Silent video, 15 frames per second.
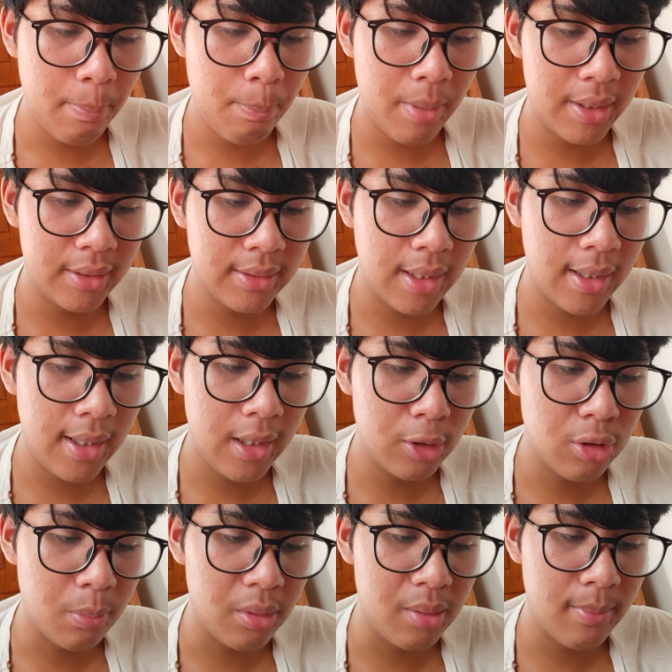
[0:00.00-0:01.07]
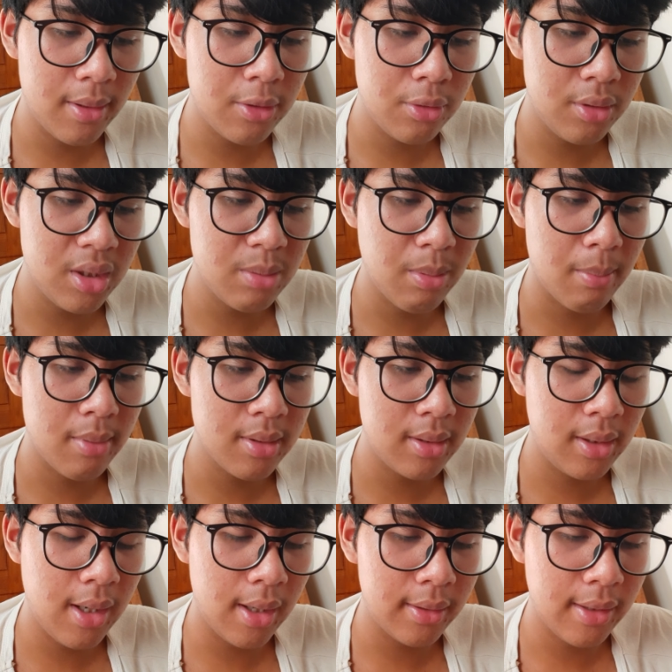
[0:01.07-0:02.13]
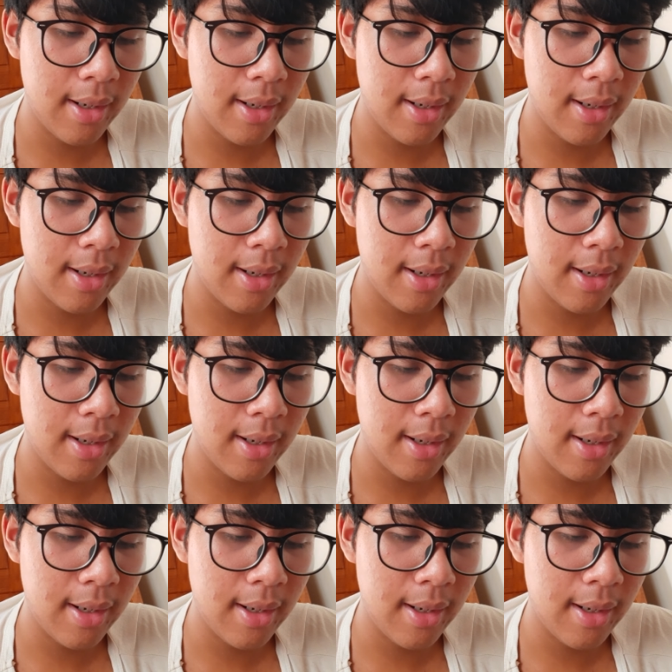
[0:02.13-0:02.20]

pada tanggal 25 Juni 1936.